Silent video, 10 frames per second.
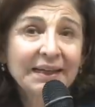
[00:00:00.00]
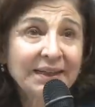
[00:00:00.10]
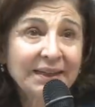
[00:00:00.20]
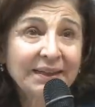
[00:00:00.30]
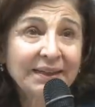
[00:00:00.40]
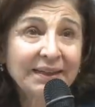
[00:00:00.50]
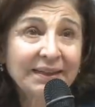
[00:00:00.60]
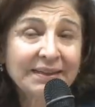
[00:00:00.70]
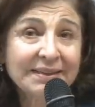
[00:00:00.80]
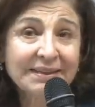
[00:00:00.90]

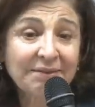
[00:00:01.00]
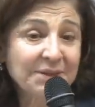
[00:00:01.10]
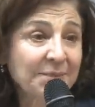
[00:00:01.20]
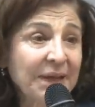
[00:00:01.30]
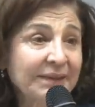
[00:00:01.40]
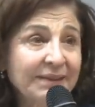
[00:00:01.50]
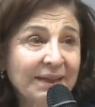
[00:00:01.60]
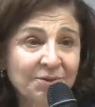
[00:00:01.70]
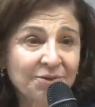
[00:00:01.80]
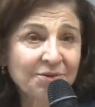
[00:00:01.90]
Et ça faisait partie de
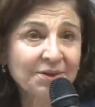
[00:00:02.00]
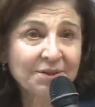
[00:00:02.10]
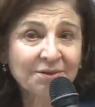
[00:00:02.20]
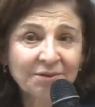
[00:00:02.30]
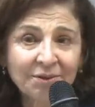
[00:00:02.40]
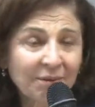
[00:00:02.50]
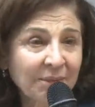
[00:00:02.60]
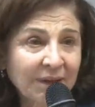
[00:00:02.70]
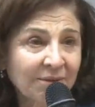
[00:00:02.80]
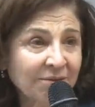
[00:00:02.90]
la consultation normale.